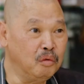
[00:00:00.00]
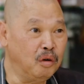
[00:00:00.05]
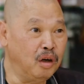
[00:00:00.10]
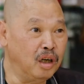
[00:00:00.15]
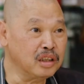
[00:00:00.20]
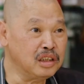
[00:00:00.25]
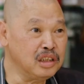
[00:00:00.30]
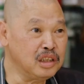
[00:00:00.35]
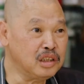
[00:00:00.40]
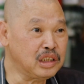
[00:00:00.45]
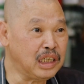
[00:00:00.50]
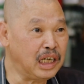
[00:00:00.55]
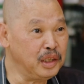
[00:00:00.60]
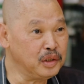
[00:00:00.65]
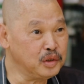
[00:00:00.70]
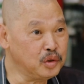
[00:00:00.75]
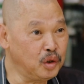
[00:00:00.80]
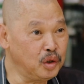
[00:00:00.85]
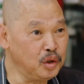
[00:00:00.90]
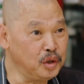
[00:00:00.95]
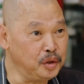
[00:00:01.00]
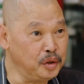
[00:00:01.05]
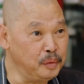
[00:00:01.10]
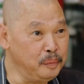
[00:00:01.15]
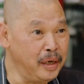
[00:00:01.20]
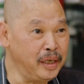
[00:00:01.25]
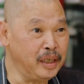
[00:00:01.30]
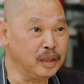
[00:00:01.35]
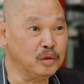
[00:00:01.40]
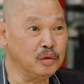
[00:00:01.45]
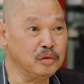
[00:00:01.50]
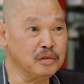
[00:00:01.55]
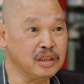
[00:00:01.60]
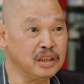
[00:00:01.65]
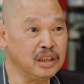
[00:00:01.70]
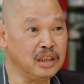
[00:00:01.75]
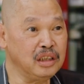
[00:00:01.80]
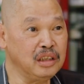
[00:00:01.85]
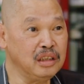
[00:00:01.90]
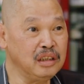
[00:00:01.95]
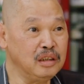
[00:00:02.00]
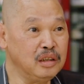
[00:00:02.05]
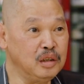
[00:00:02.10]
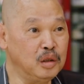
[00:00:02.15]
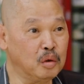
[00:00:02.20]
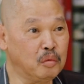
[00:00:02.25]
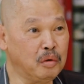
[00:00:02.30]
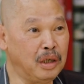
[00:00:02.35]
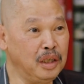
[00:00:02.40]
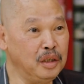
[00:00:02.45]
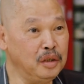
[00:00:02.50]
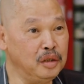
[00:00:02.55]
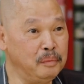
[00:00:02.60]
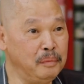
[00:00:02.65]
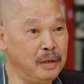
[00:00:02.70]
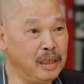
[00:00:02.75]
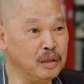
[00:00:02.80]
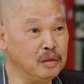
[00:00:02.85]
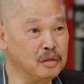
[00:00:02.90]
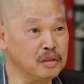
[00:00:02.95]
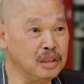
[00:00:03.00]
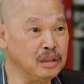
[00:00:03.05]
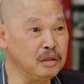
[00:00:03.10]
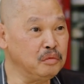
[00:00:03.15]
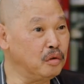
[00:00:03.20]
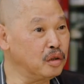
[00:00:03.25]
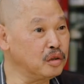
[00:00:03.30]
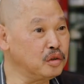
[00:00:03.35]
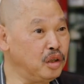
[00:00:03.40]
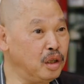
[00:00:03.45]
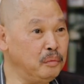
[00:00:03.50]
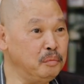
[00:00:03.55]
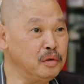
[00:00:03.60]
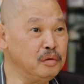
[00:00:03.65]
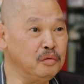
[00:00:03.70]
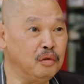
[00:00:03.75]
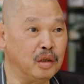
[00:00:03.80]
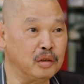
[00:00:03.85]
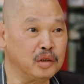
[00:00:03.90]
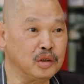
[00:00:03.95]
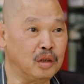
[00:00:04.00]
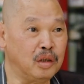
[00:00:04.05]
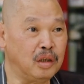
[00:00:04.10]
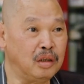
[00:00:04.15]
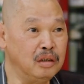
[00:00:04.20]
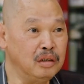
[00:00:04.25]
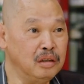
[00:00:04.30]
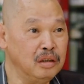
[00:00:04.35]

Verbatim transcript: 我是在做里面的东西，有关里面的东西我全部我做，